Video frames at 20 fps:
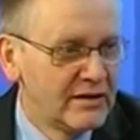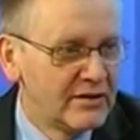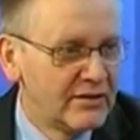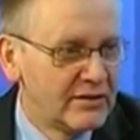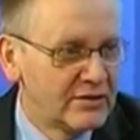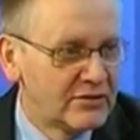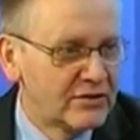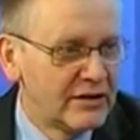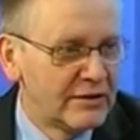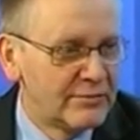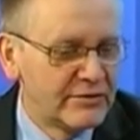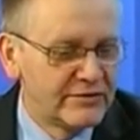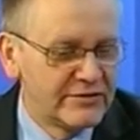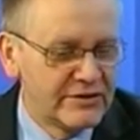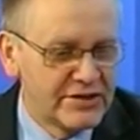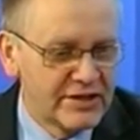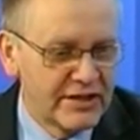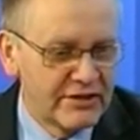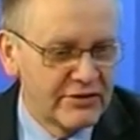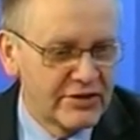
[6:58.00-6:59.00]
no, która
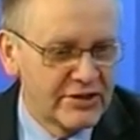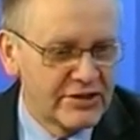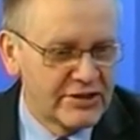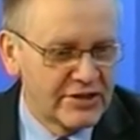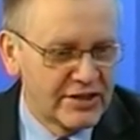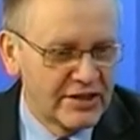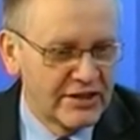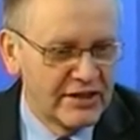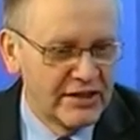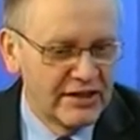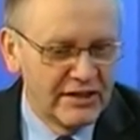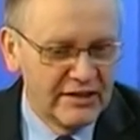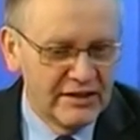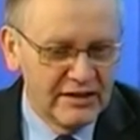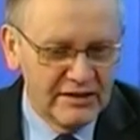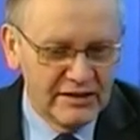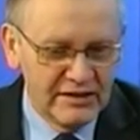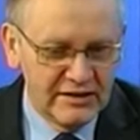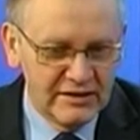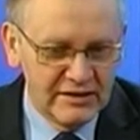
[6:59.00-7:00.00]
powiedziała, że
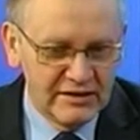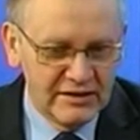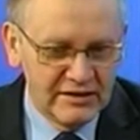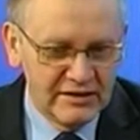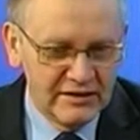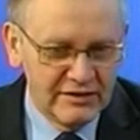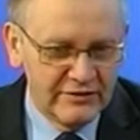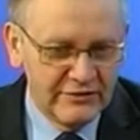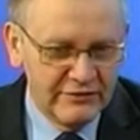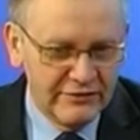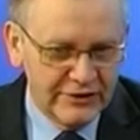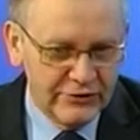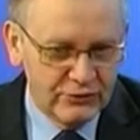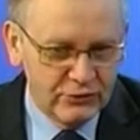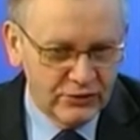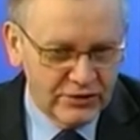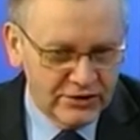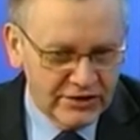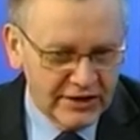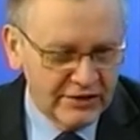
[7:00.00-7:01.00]
Y,
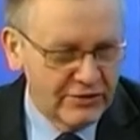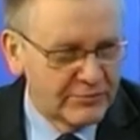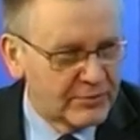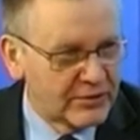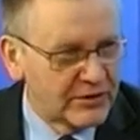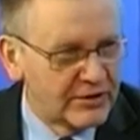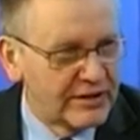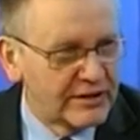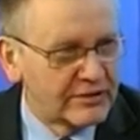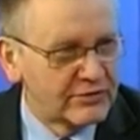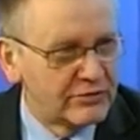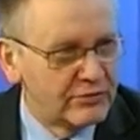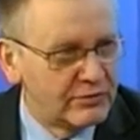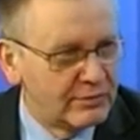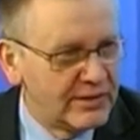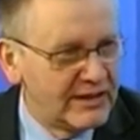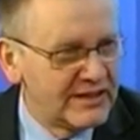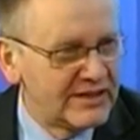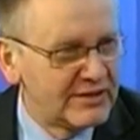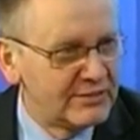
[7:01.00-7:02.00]
według tego projektu,
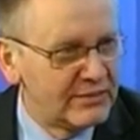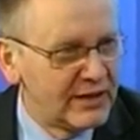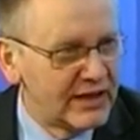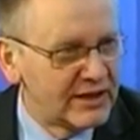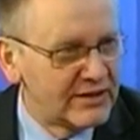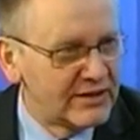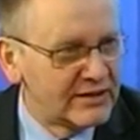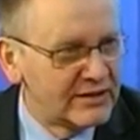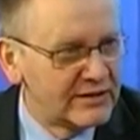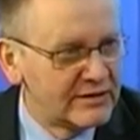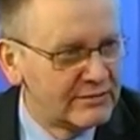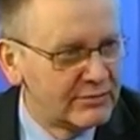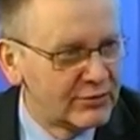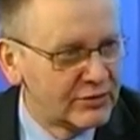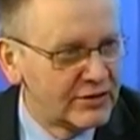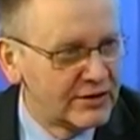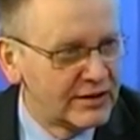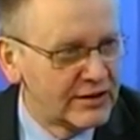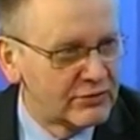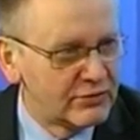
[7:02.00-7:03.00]
bez zmian
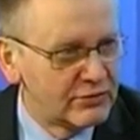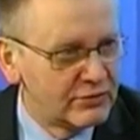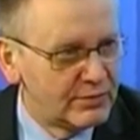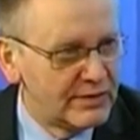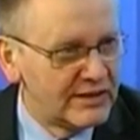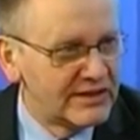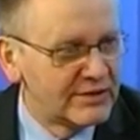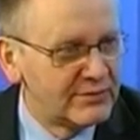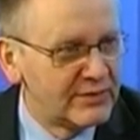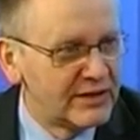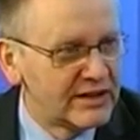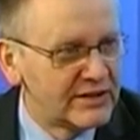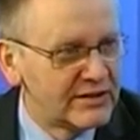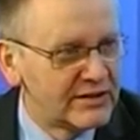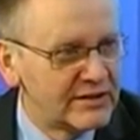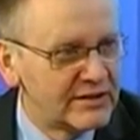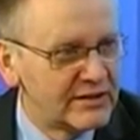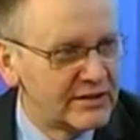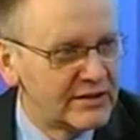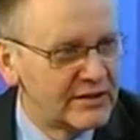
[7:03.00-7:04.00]
projektu, bez
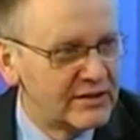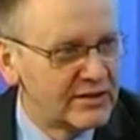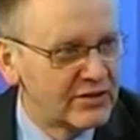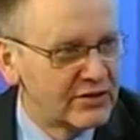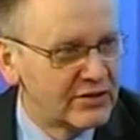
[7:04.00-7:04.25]
zmian y,